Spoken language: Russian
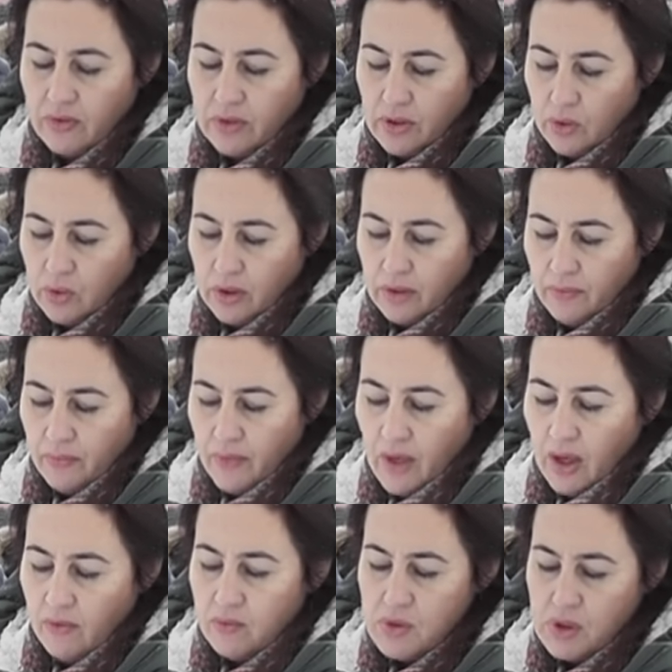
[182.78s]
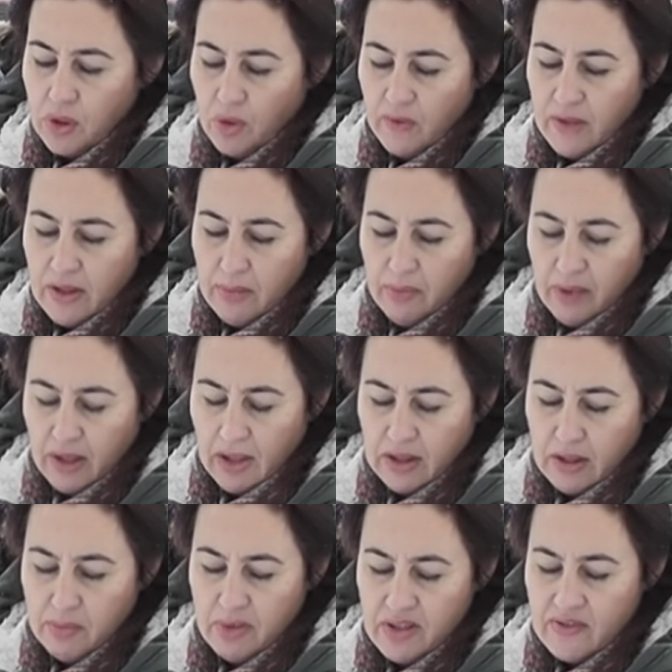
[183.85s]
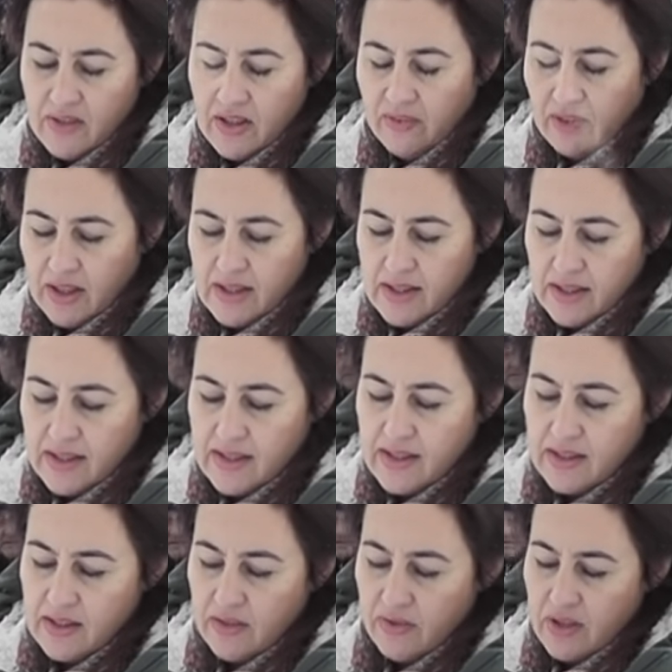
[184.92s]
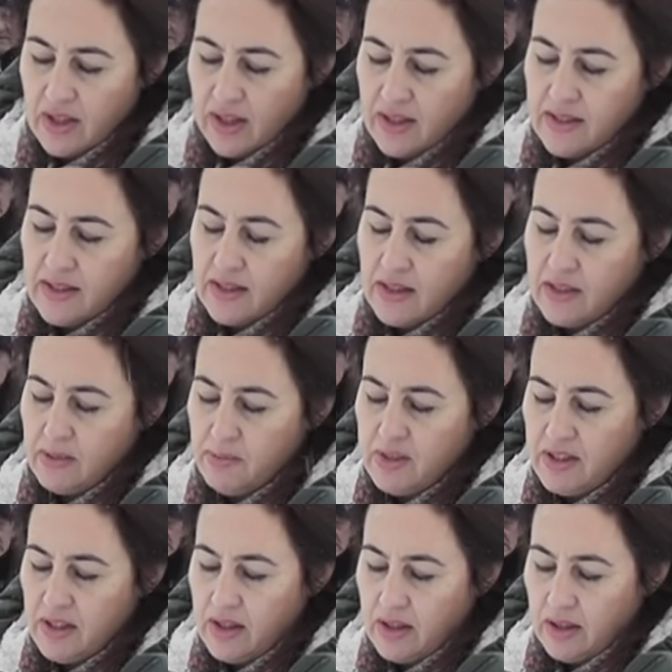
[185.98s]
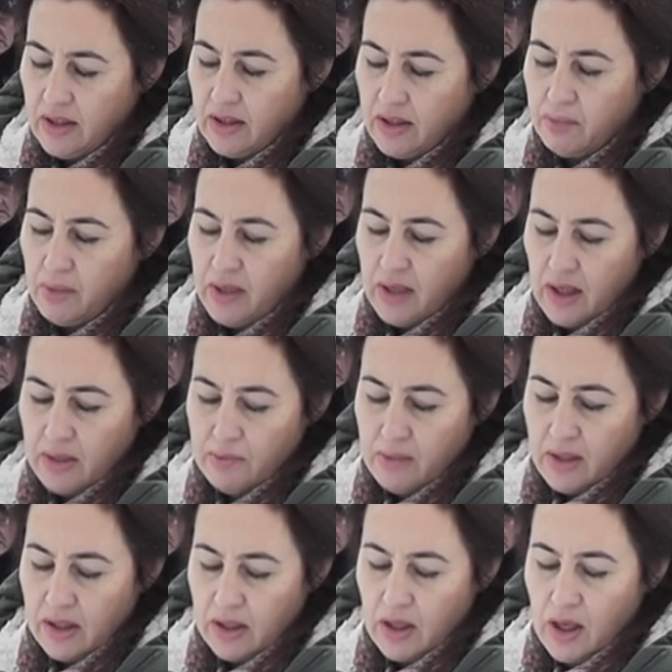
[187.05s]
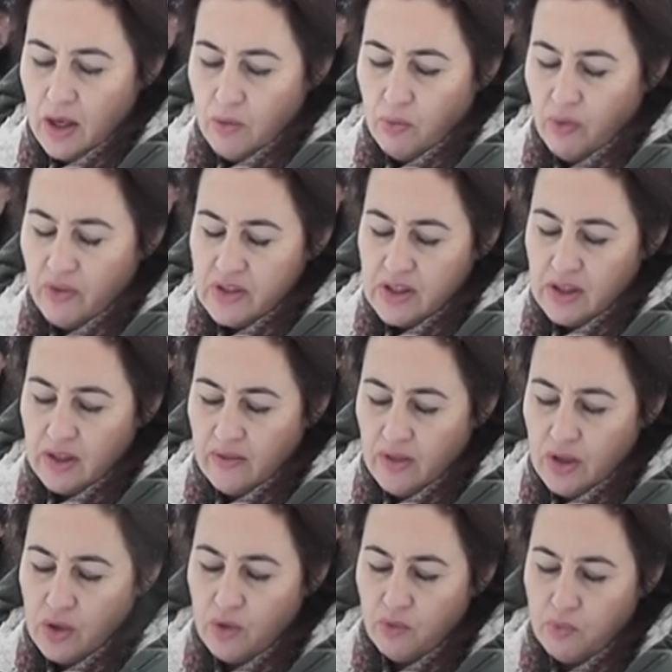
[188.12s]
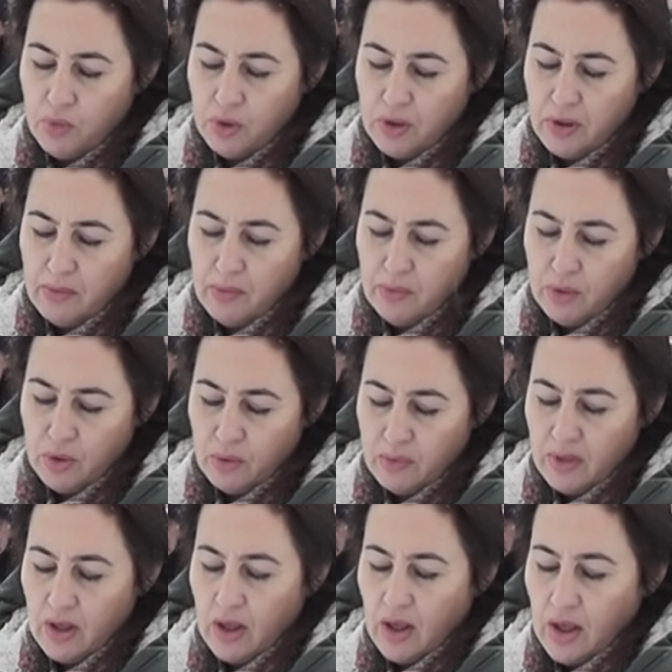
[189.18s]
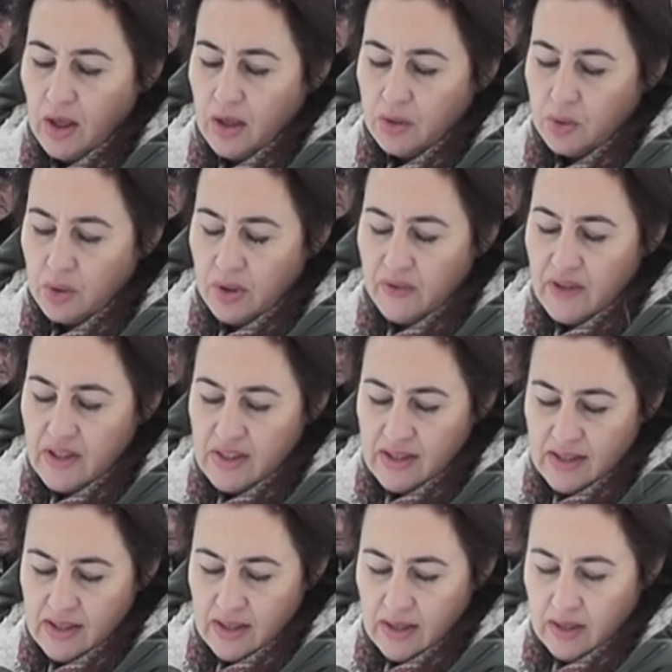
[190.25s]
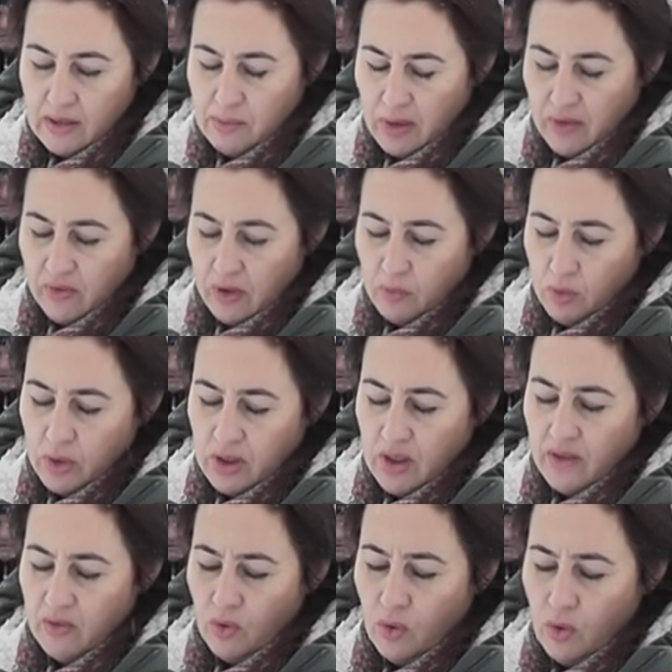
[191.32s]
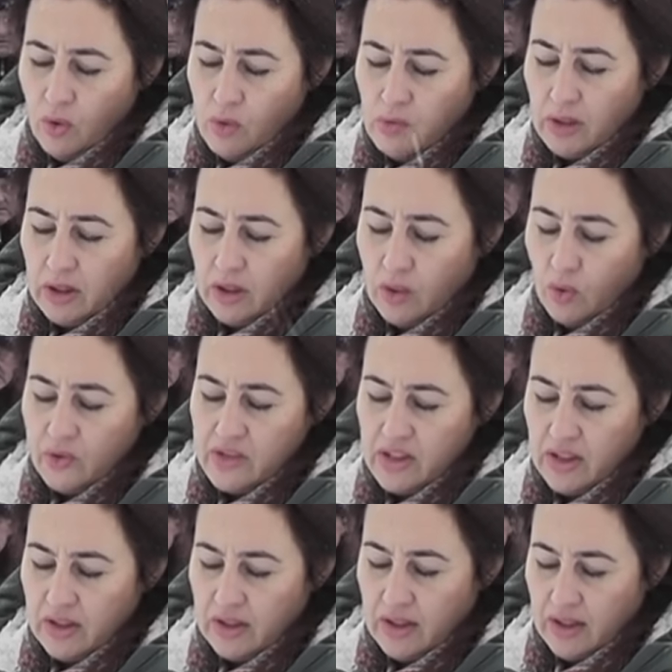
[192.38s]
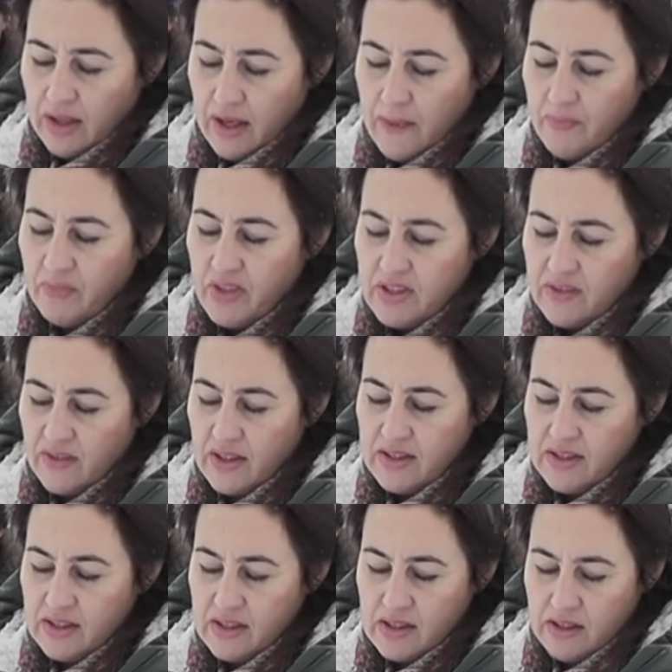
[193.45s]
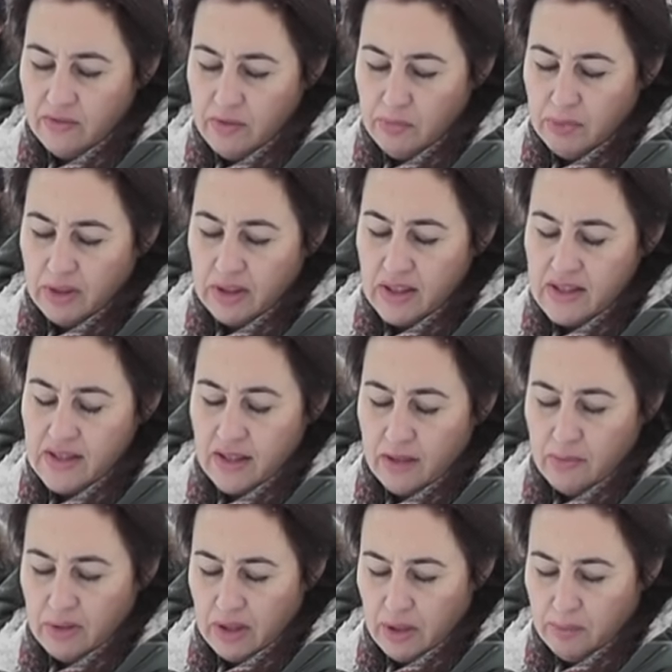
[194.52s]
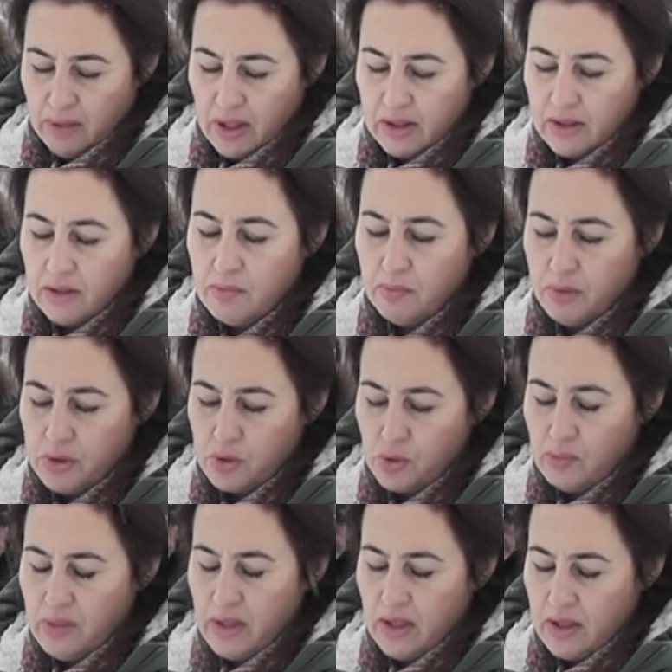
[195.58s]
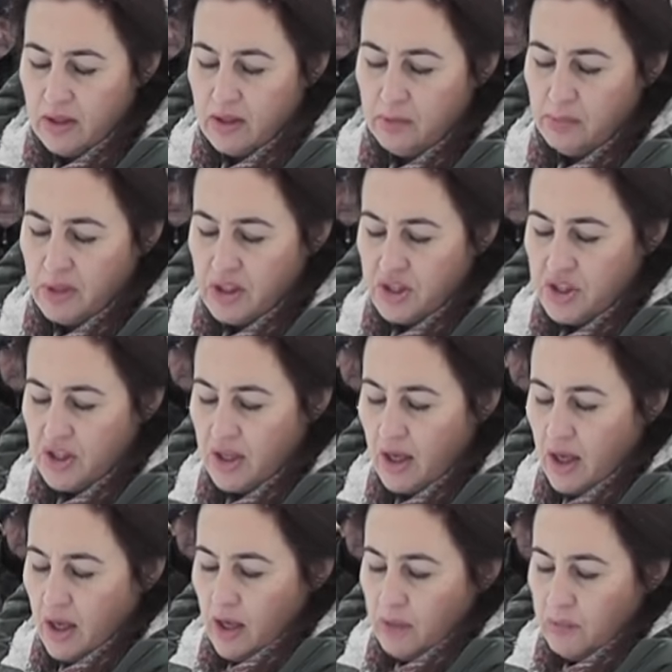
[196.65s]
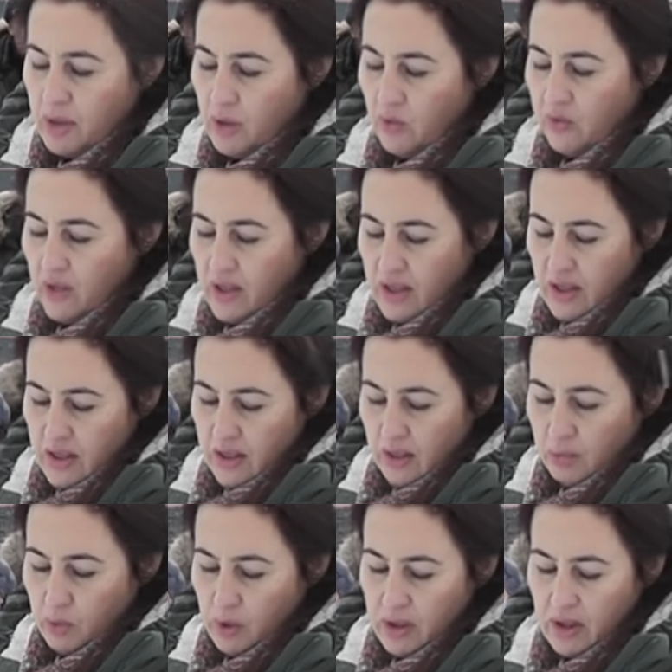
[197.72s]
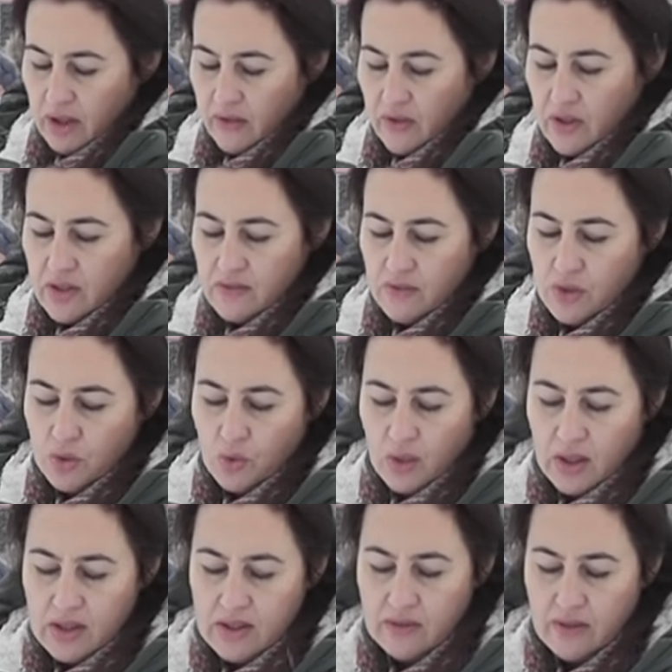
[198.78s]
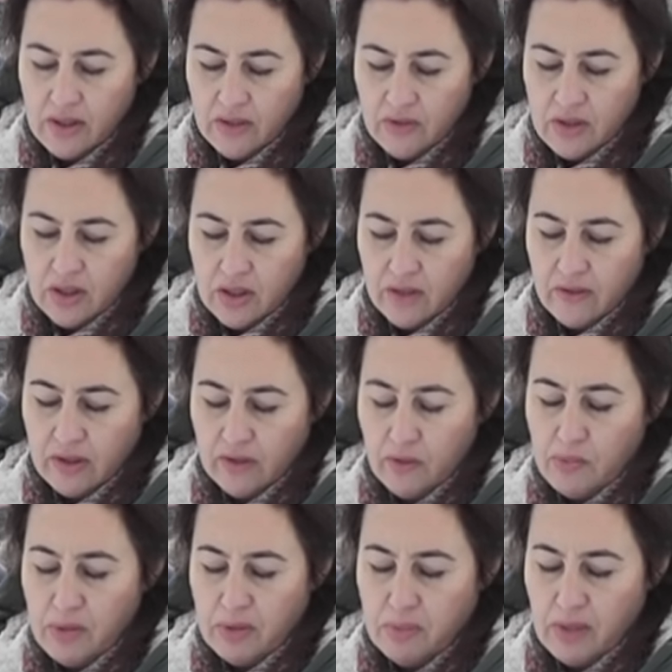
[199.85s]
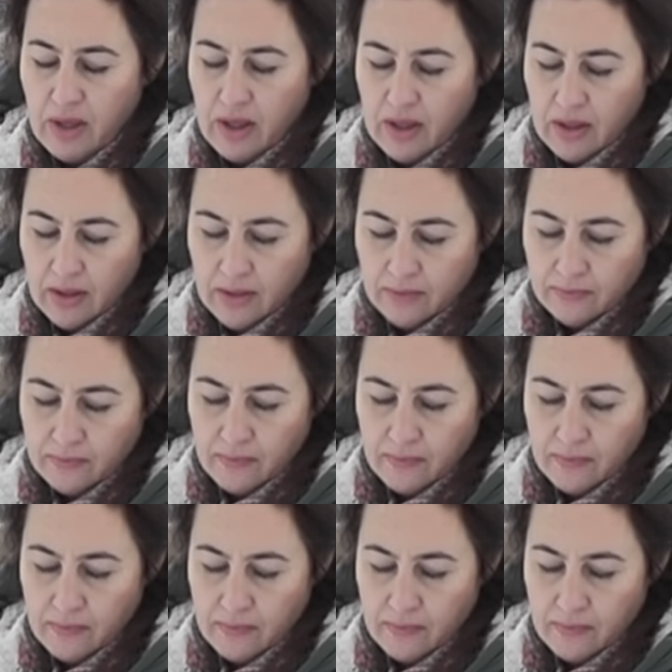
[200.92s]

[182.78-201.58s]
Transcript: Второе в установленном порядке призвать власти Российской Федерации незамедлительно принять меры по восстановлению в полном объеме трудовых и социальных прав работников ООО «Маклаковский ЛДК», связанных с невыплатой заработной платы, пособий и иных платежей при увольнении работников с вышеуказанного ликвидированного предприятия.